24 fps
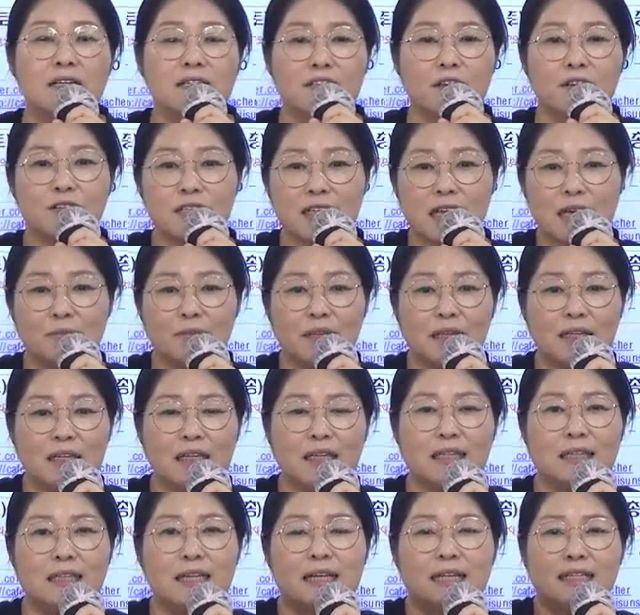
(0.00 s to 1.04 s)

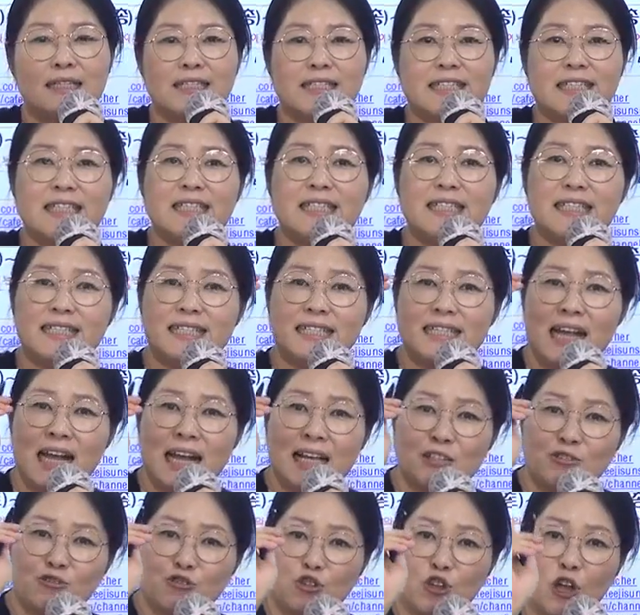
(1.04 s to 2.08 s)
선생님들은 진짜
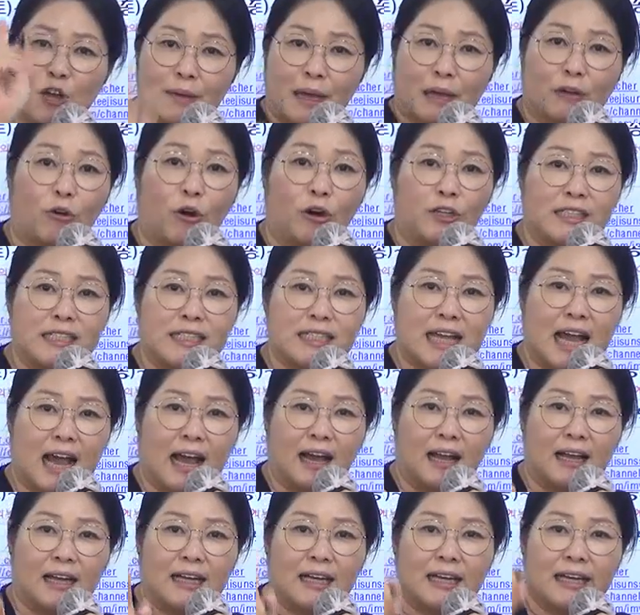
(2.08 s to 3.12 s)
수업의
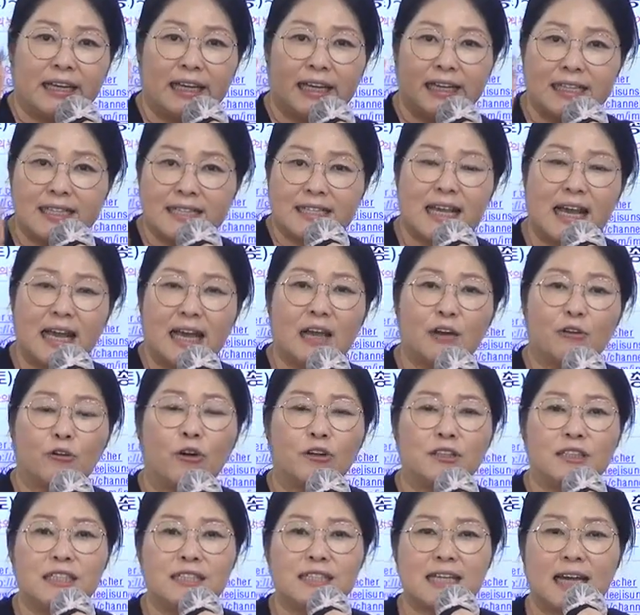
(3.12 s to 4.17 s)
권위자, 2차의
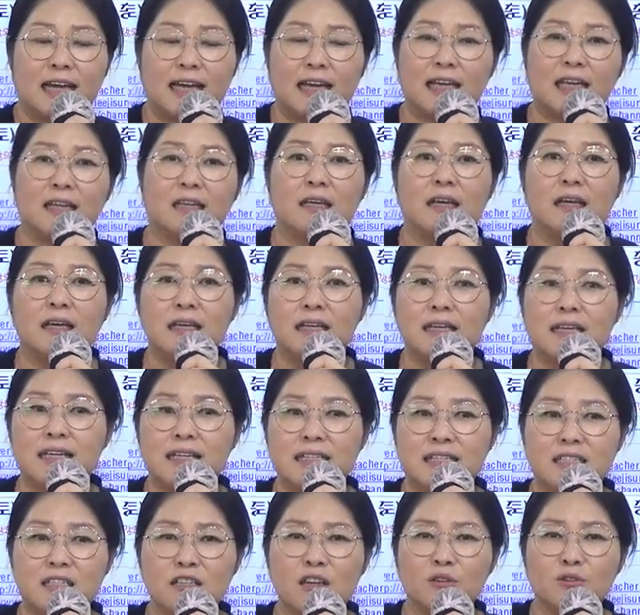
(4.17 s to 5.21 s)
권위자인
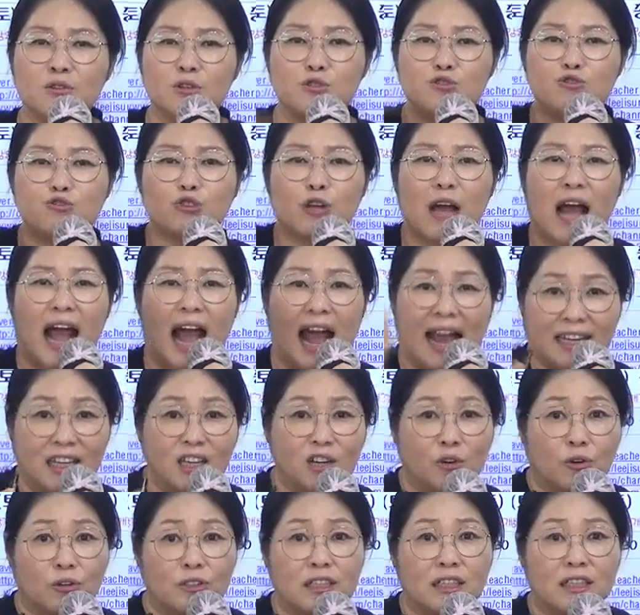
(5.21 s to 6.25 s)
이지선 교수가
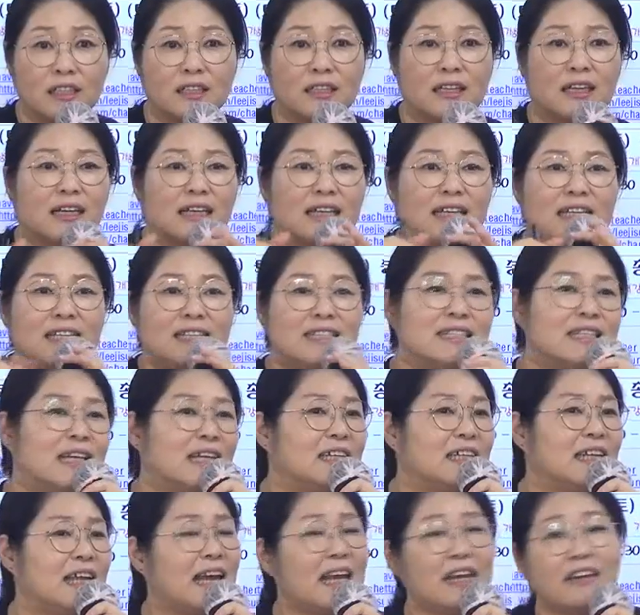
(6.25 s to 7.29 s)
아니고는
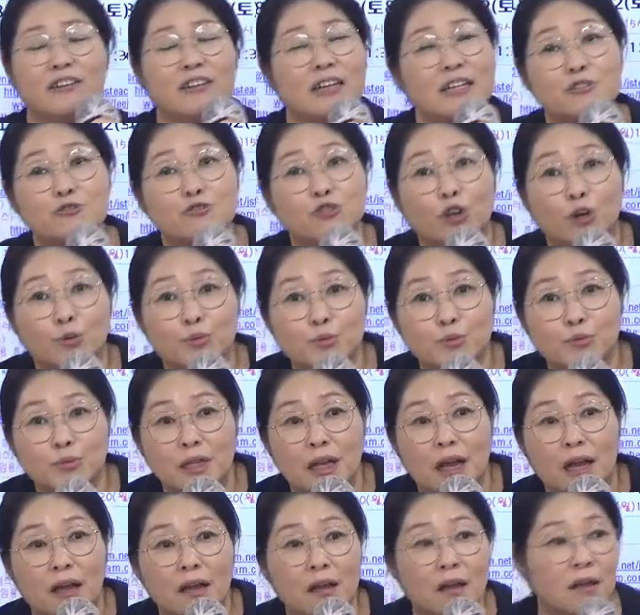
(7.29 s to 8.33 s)
2차는 해결할 수가
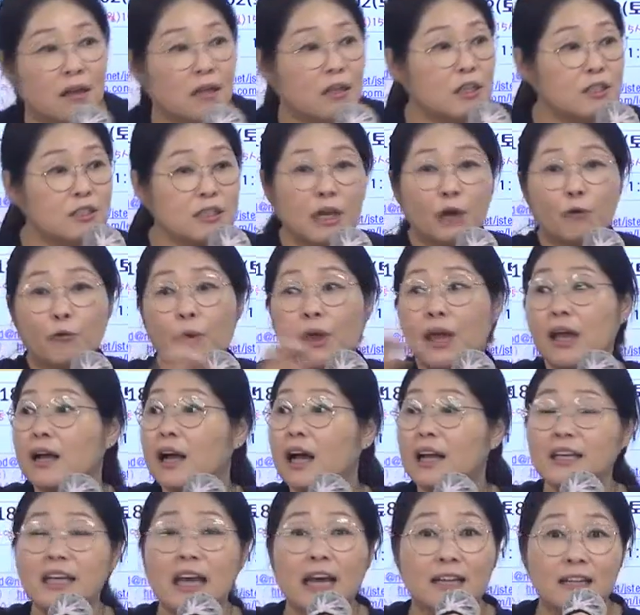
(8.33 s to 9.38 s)
없습니다. 2차 왜
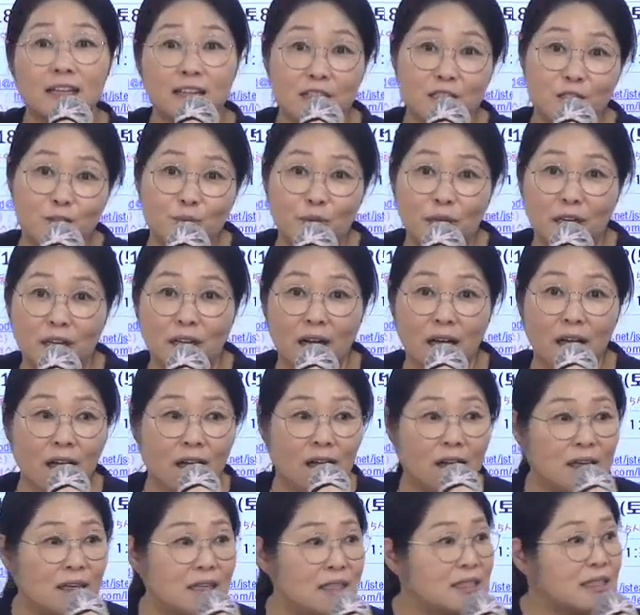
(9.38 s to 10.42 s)
강의 안 하겠습니까?
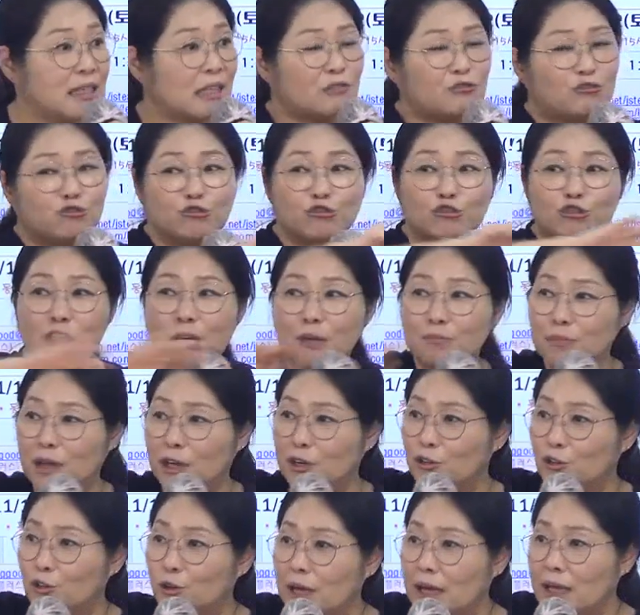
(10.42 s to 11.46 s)
2차
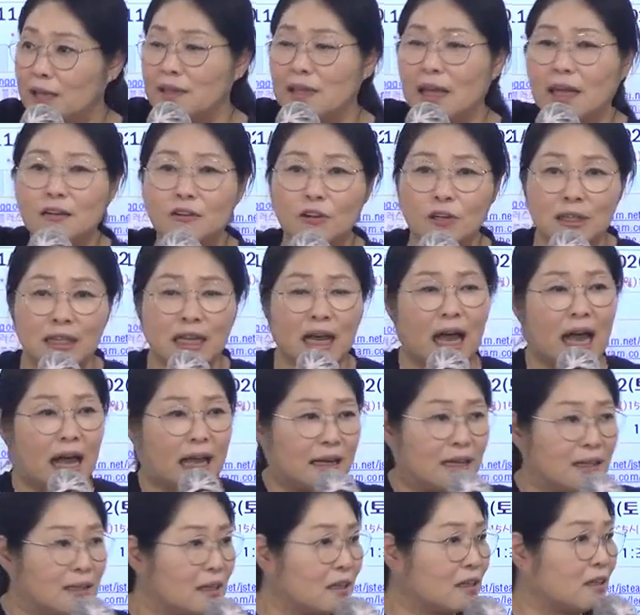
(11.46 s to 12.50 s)
중구난방으로 한다 그랬다가
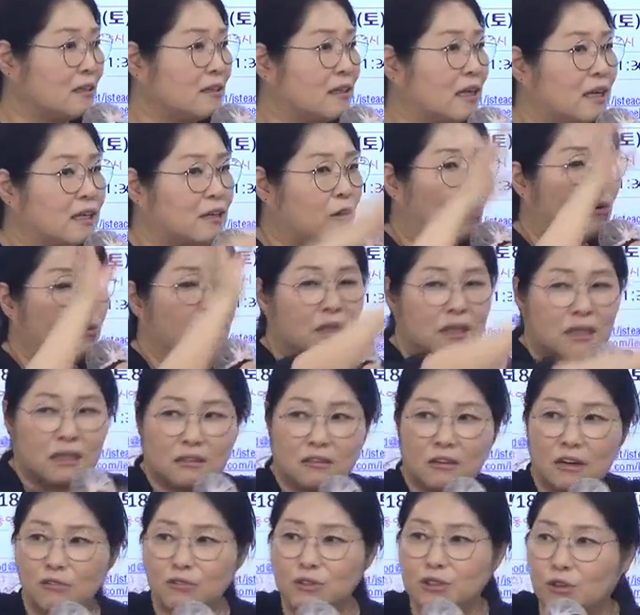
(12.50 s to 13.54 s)
안 한다 그랬다가 여기는
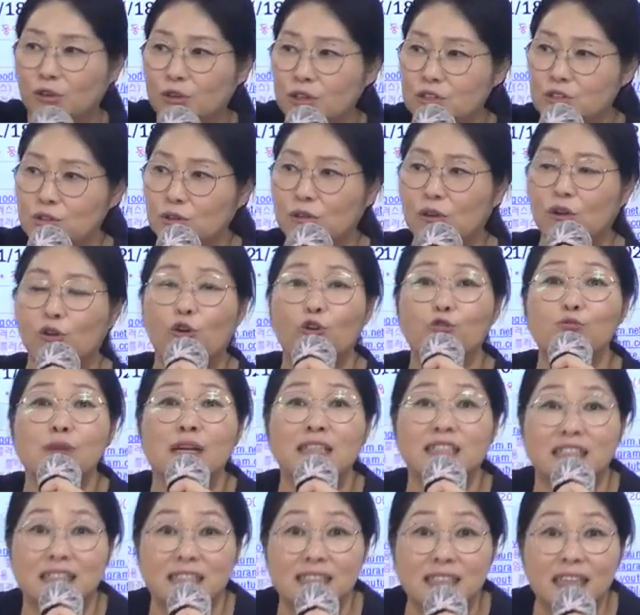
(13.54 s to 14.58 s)
이거 하고 저긴 저거
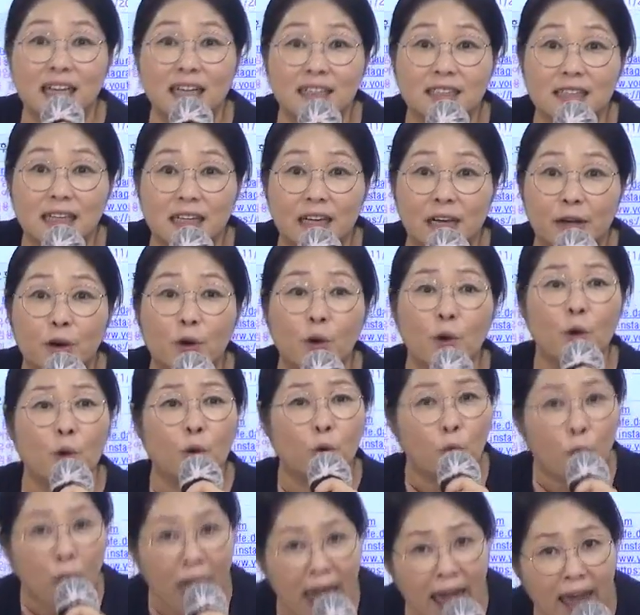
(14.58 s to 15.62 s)
엉망진창이잖아요.
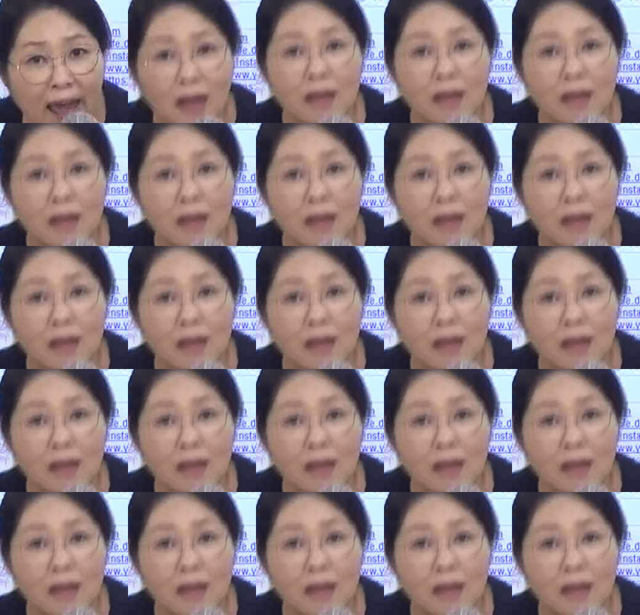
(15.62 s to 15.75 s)
왜?